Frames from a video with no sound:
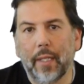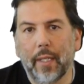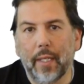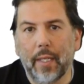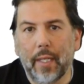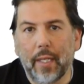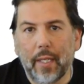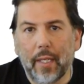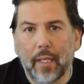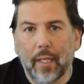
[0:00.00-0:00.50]

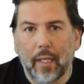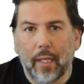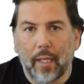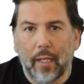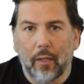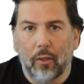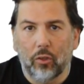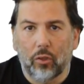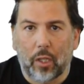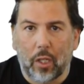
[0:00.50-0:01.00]
Y eh,
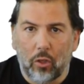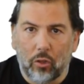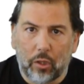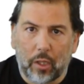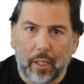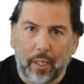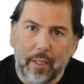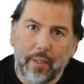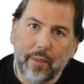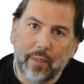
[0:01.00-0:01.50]
los que nos
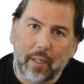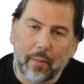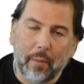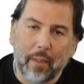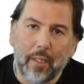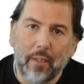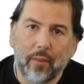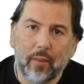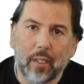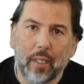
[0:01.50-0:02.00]
seguís
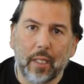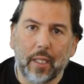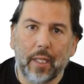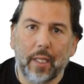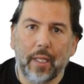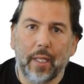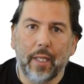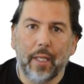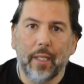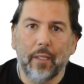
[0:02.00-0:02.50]
sabéis
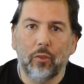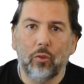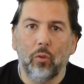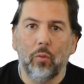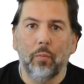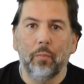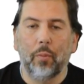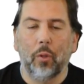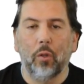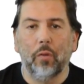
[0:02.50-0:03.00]
que es
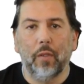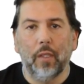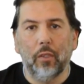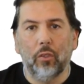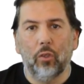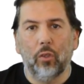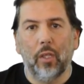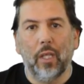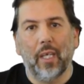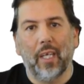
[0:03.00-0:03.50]
un
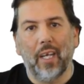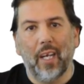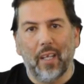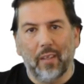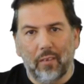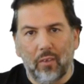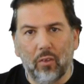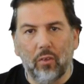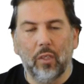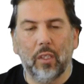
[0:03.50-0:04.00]
proceso de
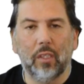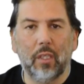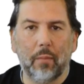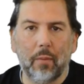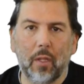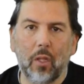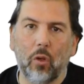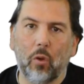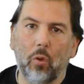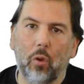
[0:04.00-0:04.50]
creación de este
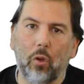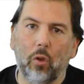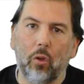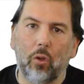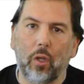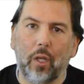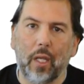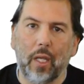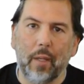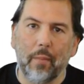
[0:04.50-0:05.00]

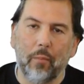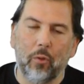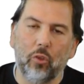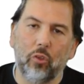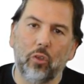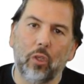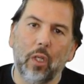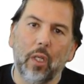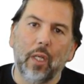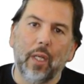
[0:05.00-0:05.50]
videojuego que
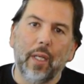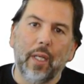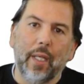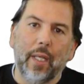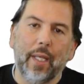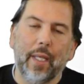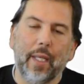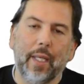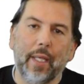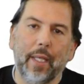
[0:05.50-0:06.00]
hemos
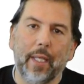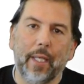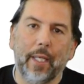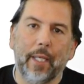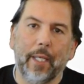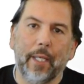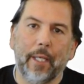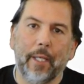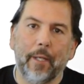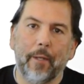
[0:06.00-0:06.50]

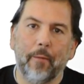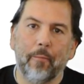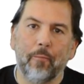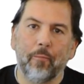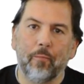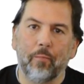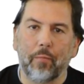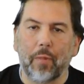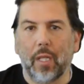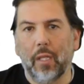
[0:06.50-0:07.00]
eh,
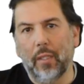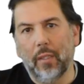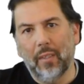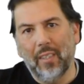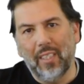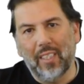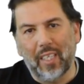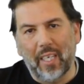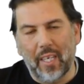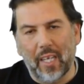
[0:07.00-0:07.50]

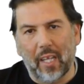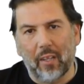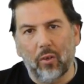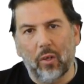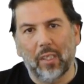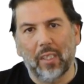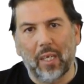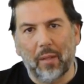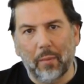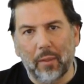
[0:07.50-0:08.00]
diseñado
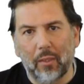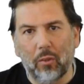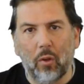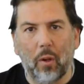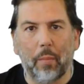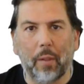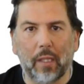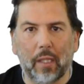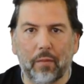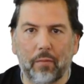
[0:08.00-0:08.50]
a través de
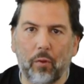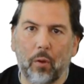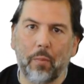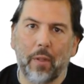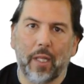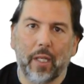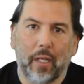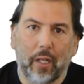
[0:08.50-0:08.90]
una plataforma de